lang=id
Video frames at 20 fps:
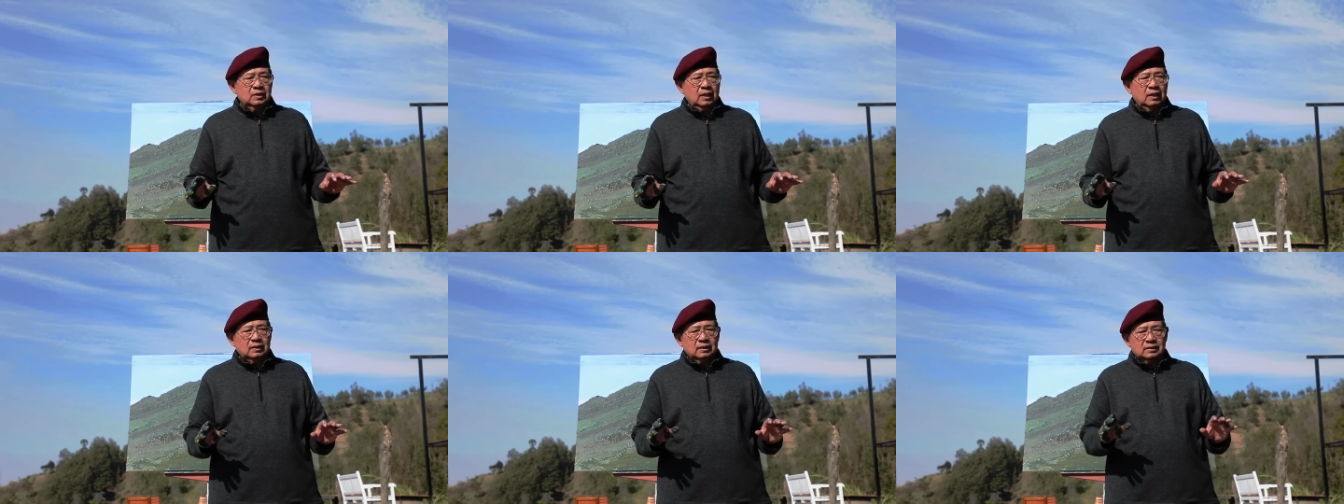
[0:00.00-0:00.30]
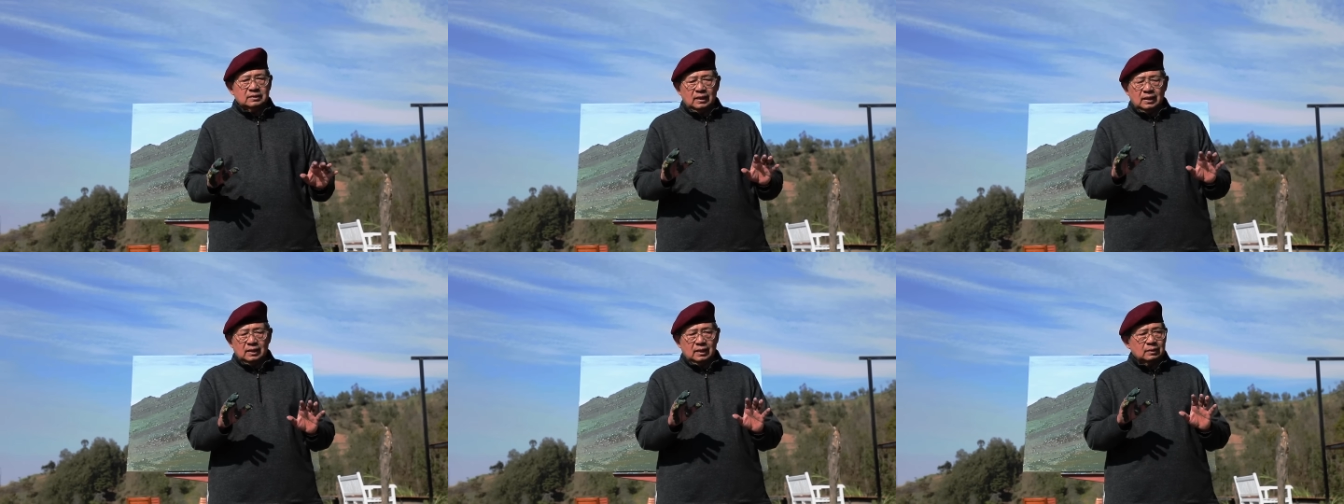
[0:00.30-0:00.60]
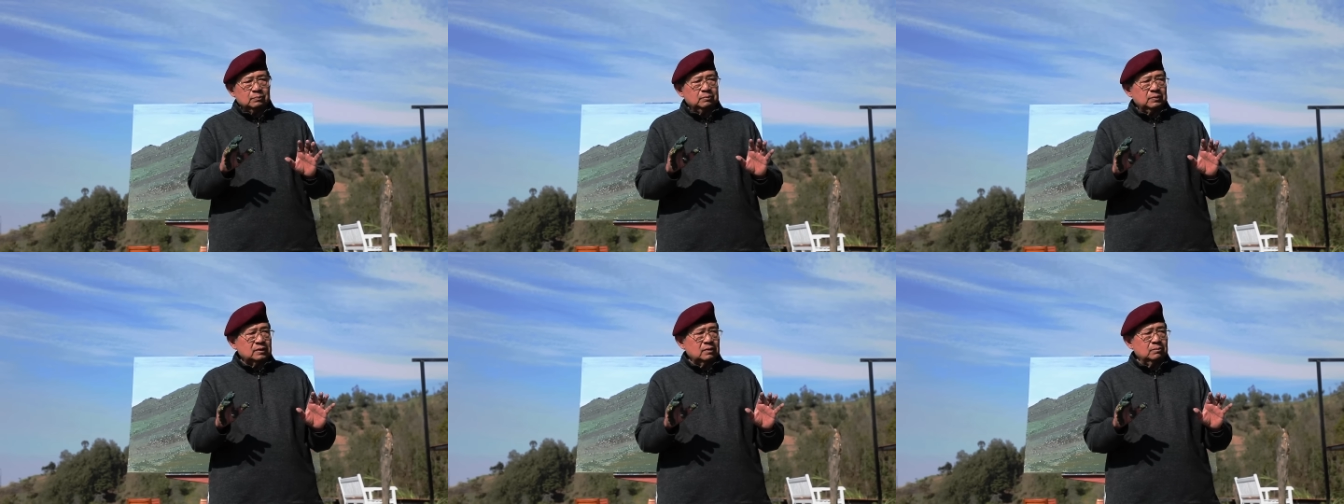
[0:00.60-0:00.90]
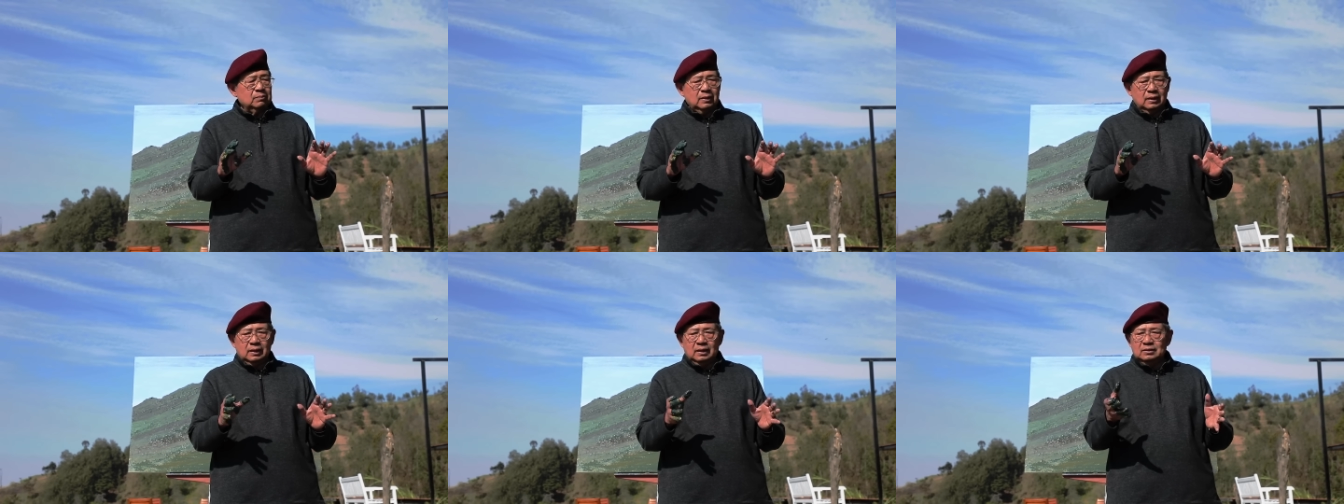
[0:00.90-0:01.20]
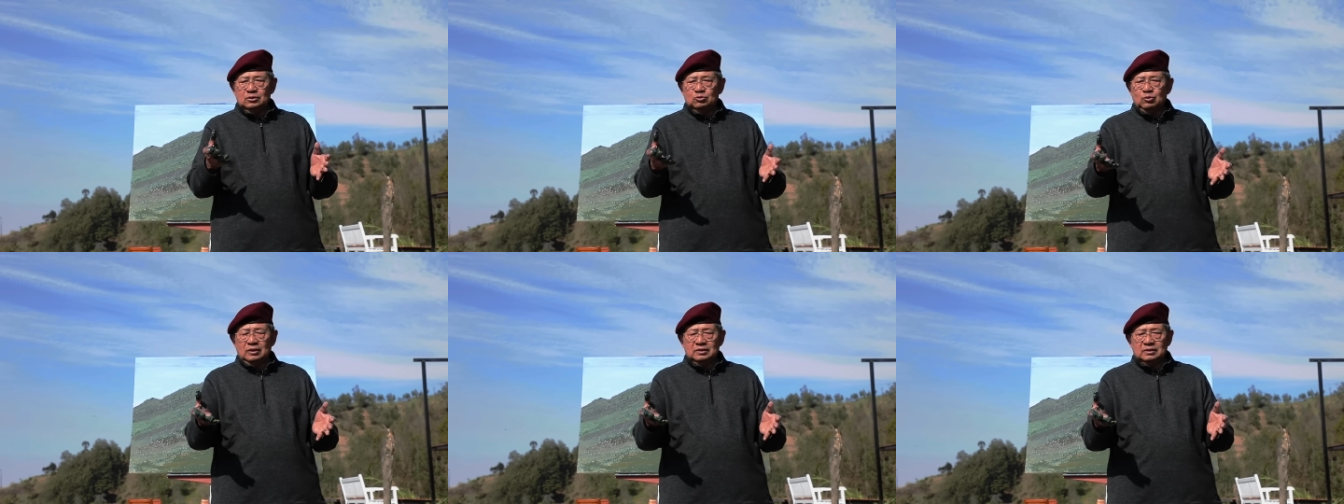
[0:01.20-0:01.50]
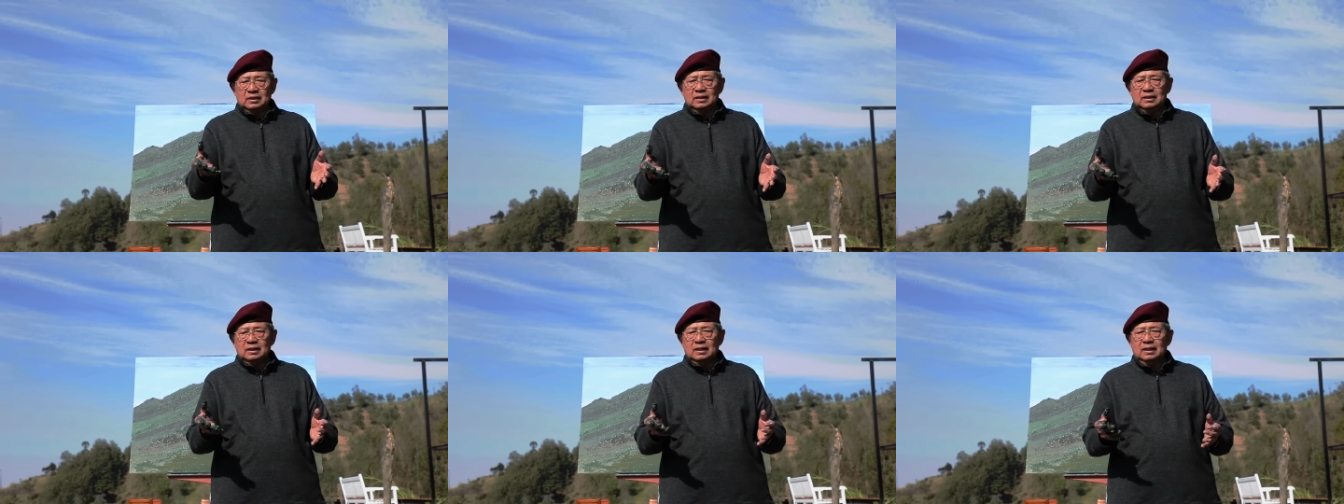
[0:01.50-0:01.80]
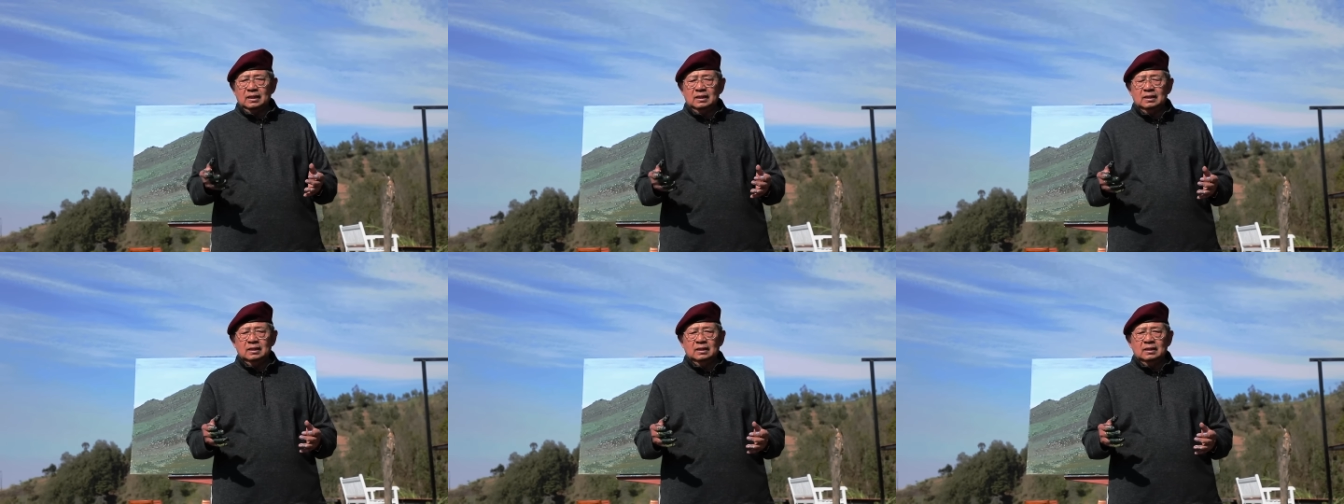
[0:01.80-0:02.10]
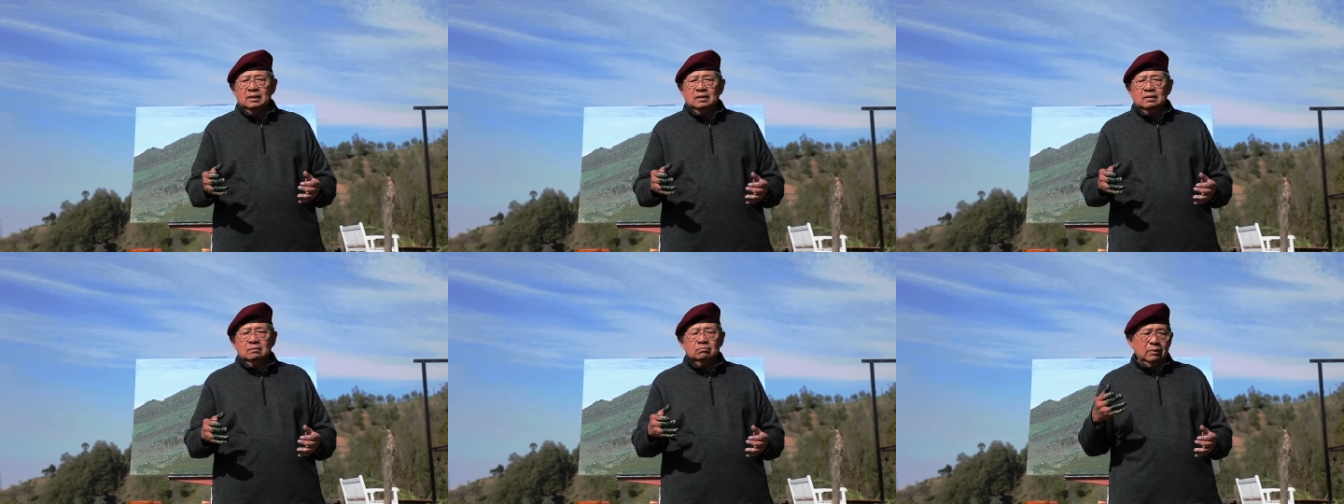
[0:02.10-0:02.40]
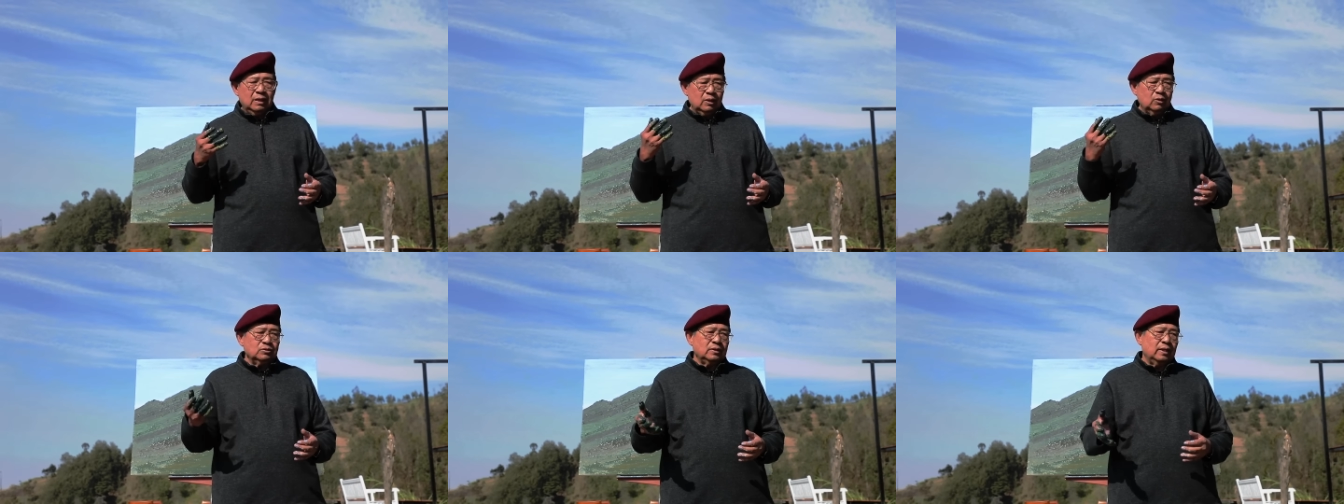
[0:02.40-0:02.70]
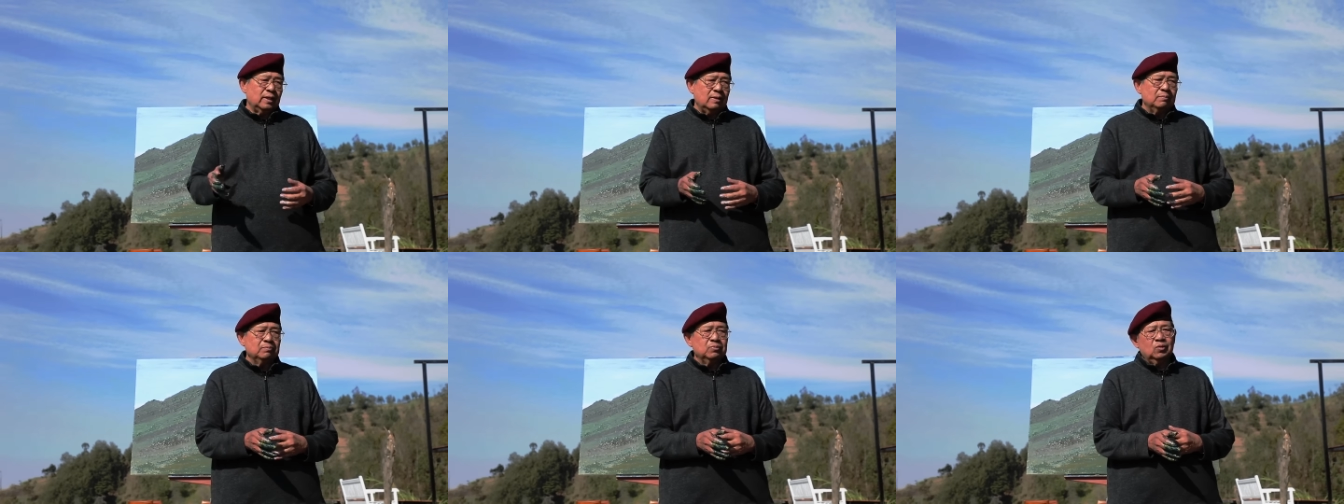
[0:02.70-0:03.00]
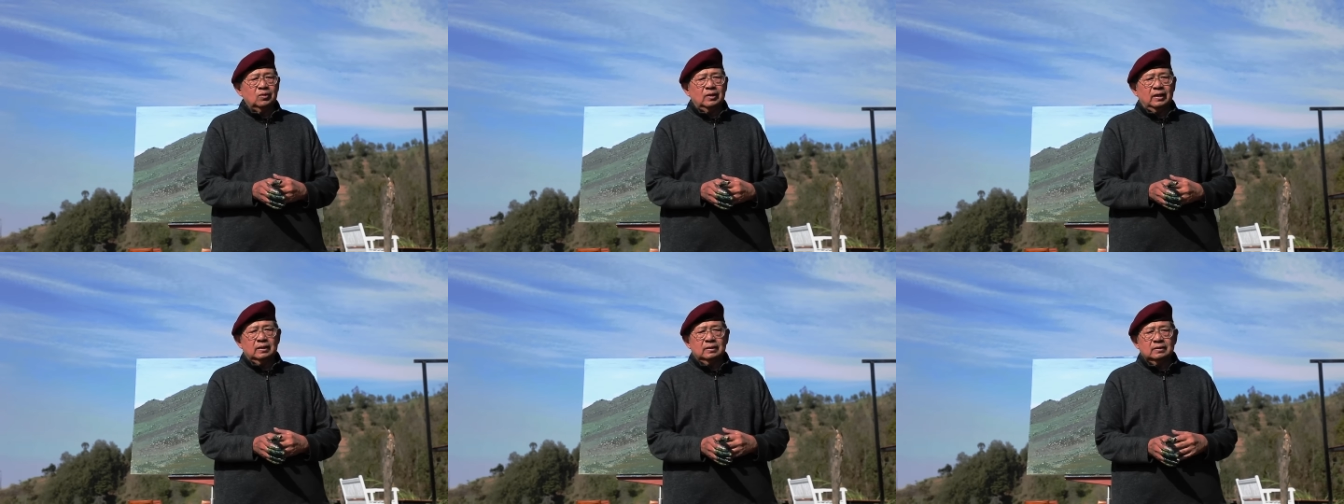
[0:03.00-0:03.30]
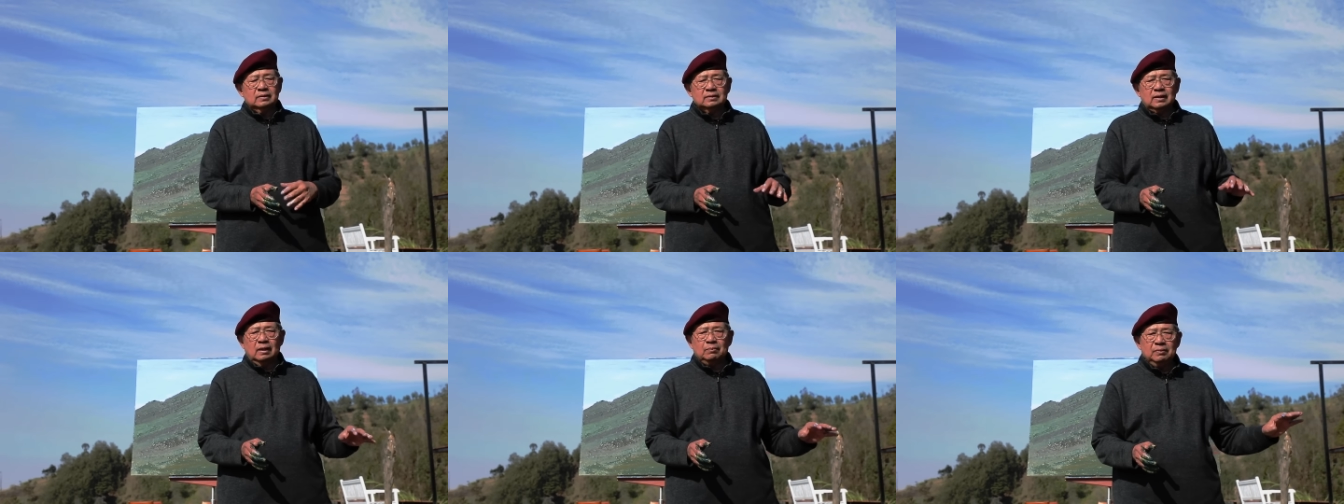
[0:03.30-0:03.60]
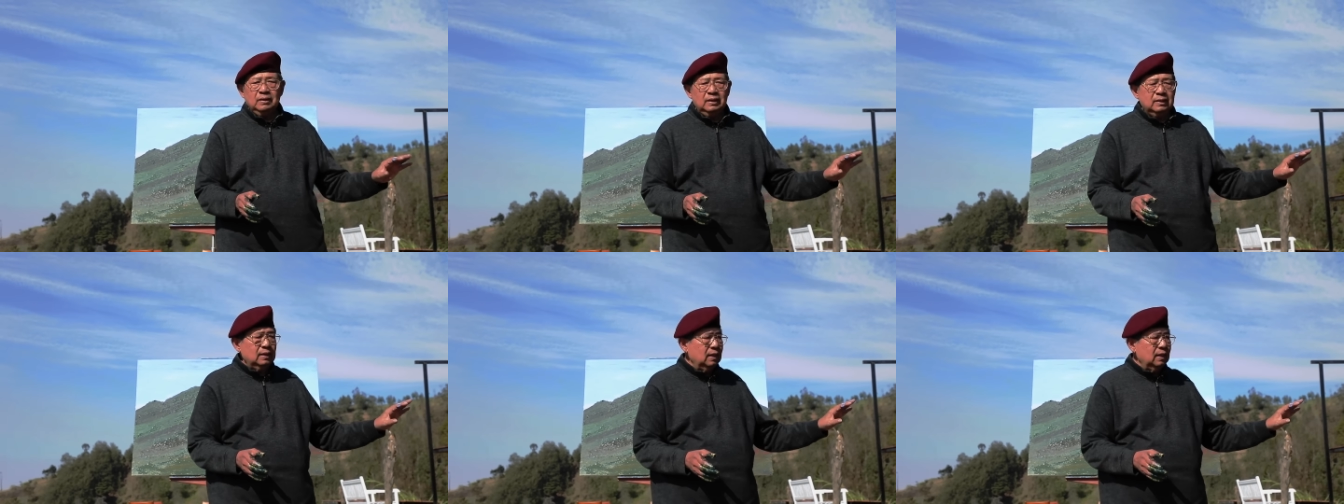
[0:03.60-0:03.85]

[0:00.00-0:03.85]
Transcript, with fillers: Nanti saya lihat perkembangan cuacanya, baru saya rampungkan. Tapi